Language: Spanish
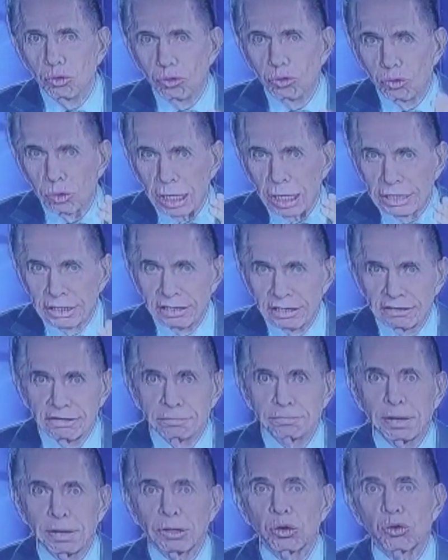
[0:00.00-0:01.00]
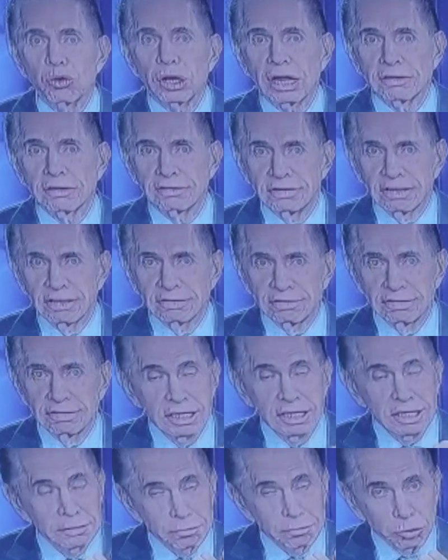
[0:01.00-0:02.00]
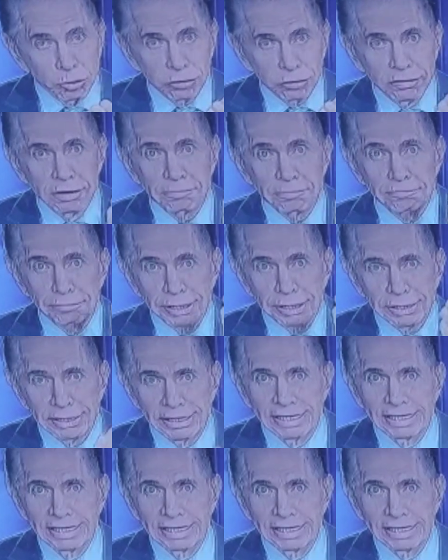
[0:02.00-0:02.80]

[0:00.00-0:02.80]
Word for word: un anticipado gracias y por siempre.